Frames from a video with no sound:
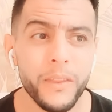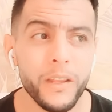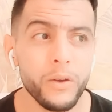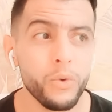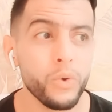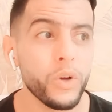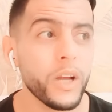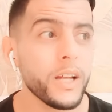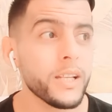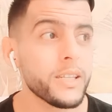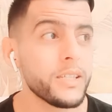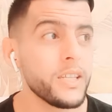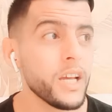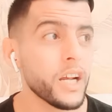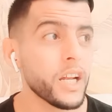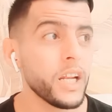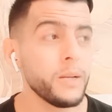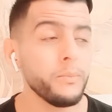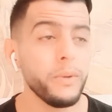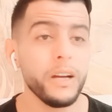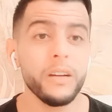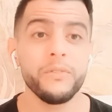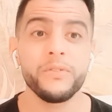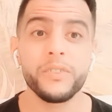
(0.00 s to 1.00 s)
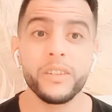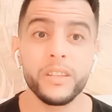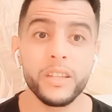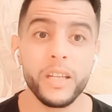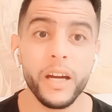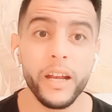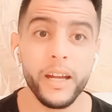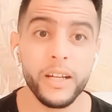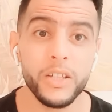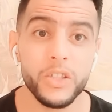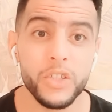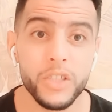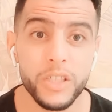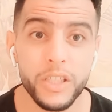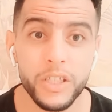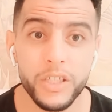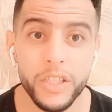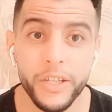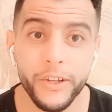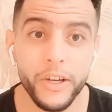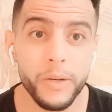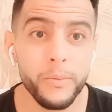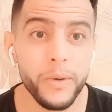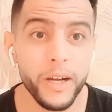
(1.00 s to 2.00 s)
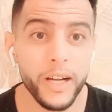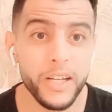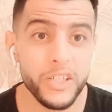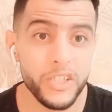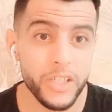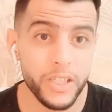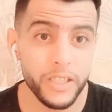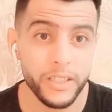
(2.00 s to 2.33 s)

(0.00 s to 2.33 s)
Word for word: وكانت ساكنه معاه في الدار عند شنيتيكا وما كانتش